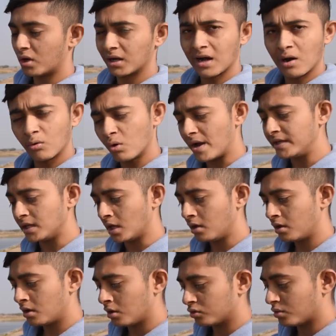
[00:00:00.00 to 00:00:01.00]
लगा हुआ ही है
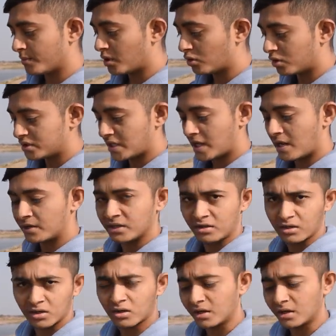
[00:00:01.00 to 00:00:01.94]
तो मेरे को ज़्यादा दिक्कत